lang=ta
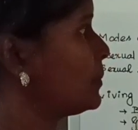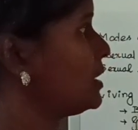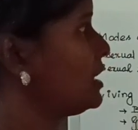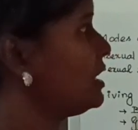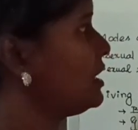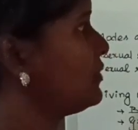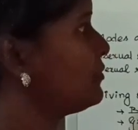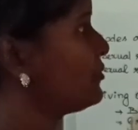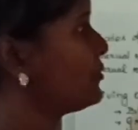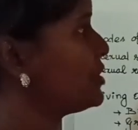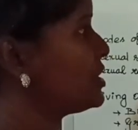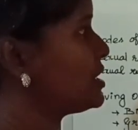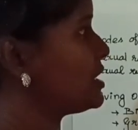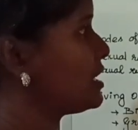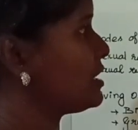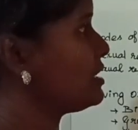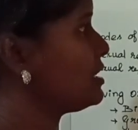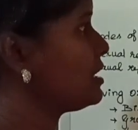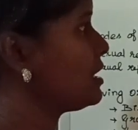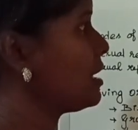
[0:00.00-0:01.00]
நேம்லி
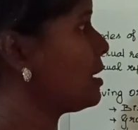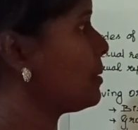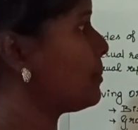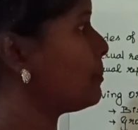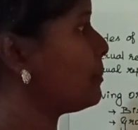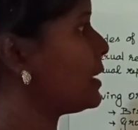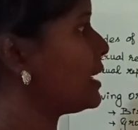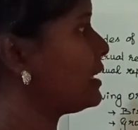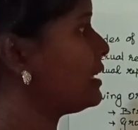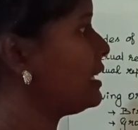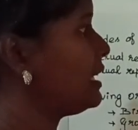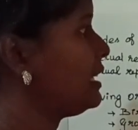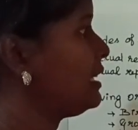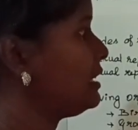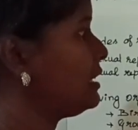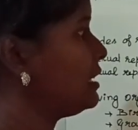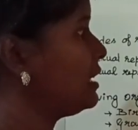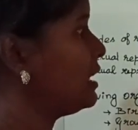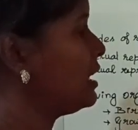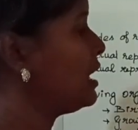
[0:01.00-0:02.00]
ஃபிஷன் பட்டிங்